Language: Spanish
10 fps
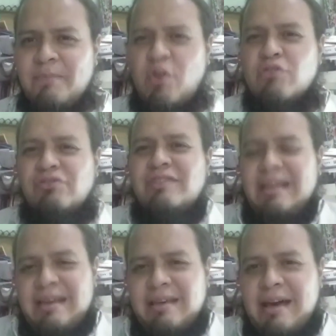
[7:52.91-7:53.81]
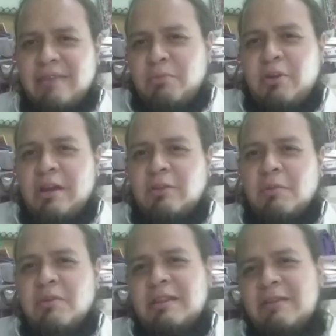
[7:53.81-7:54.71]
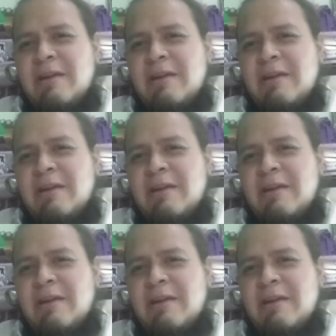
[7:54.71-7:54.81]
con seriedad un proyecto político